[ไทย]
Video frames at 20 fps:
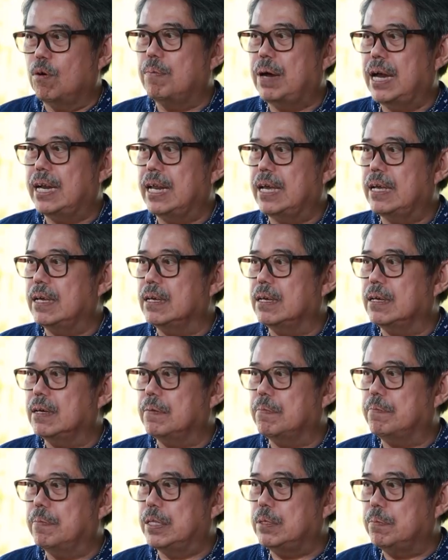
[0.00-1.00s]
ลงมาใน
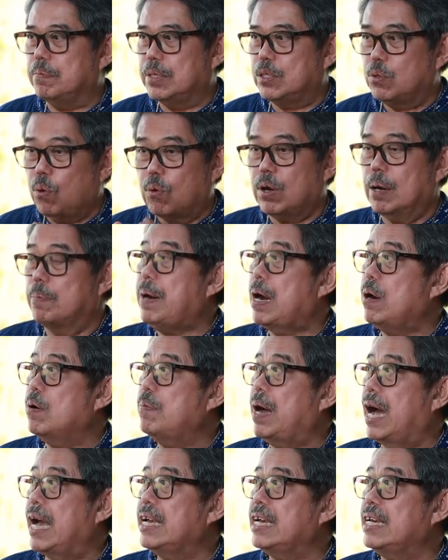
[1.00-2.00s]
มันมันถูกกับเป้า
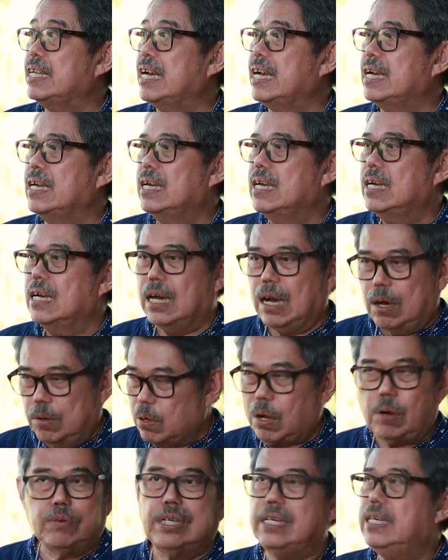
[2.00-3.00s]
หมายกันเนี้ยเขา
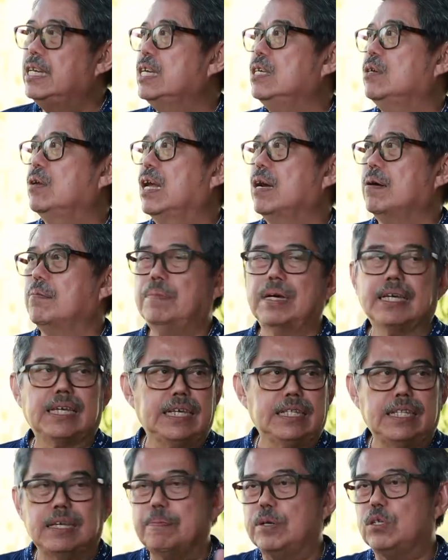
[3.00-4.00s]
เขายินดีอยู่แล้ว เมื่อ
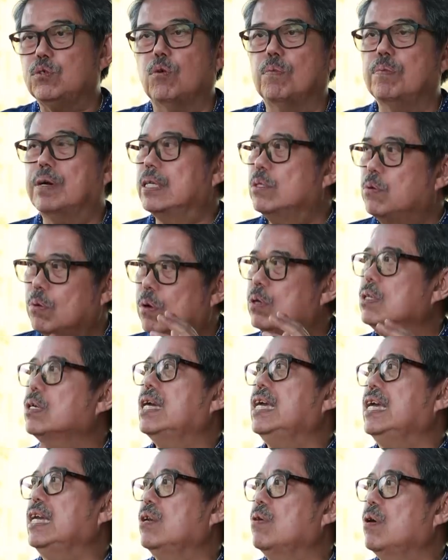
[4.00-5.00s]
กี้ที่ประชุมกันทุกคน
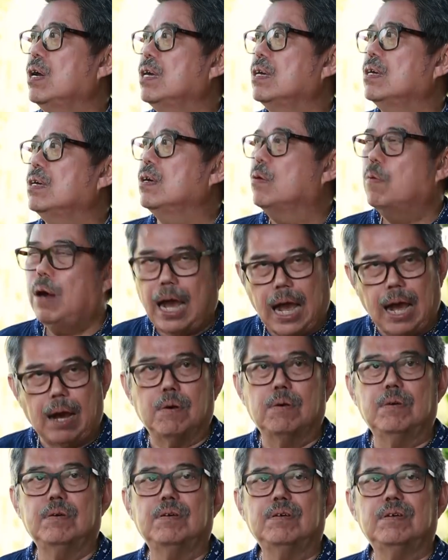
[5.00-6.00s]
ก็เห็นด้วย ว่าเอา
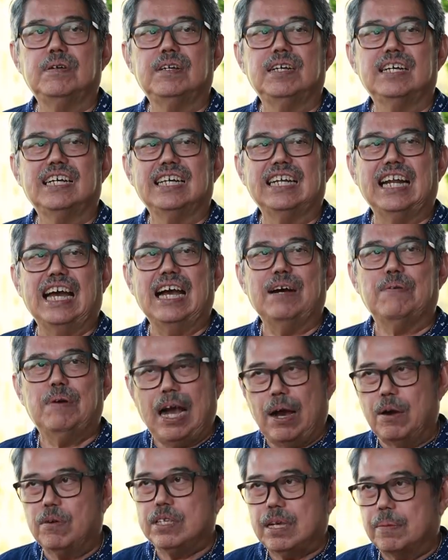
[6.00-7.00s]
นะฮะ
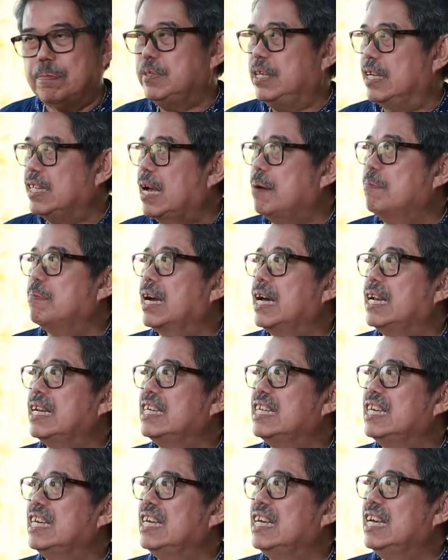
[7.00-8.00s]
ว่าเอาจะจะทำกัน
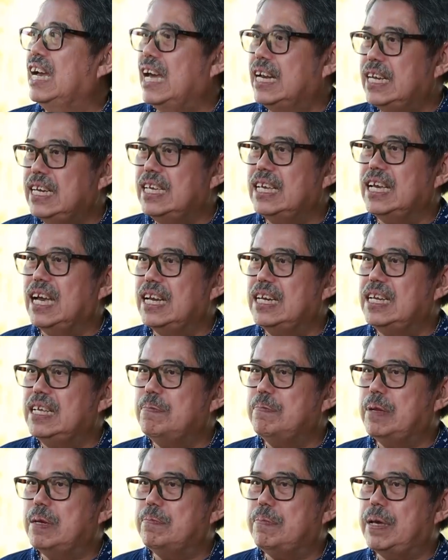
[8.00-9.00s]
อันนี้อันนี้
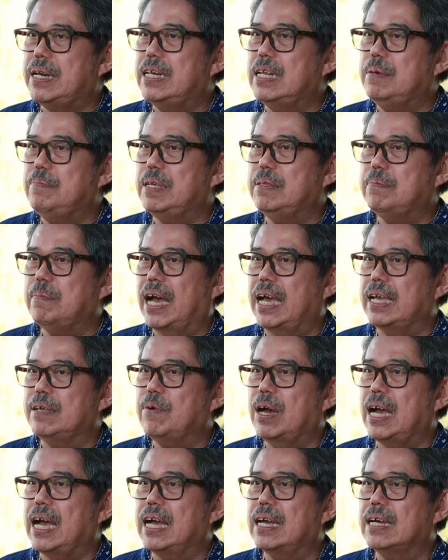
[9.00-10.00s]
มันเป็นนิมิตหมาย
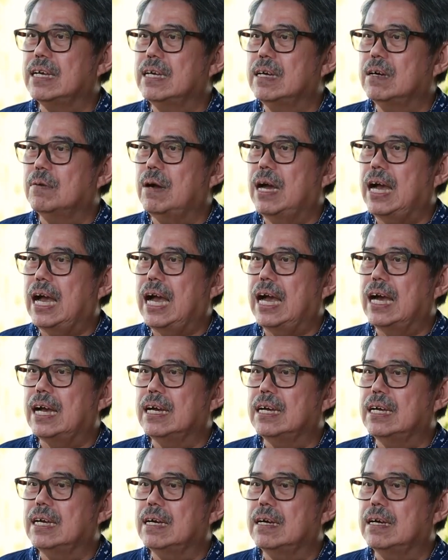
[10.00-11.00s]
ว่าว่า
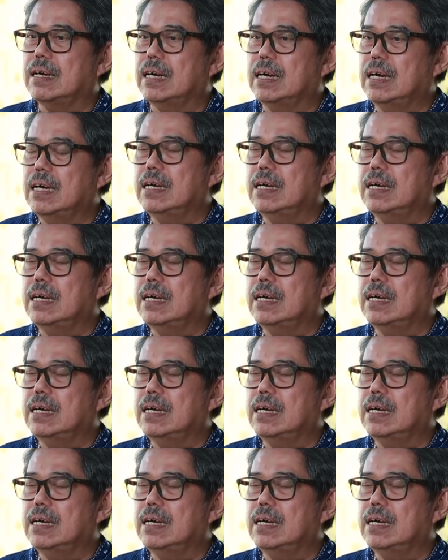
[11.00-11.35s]
เอ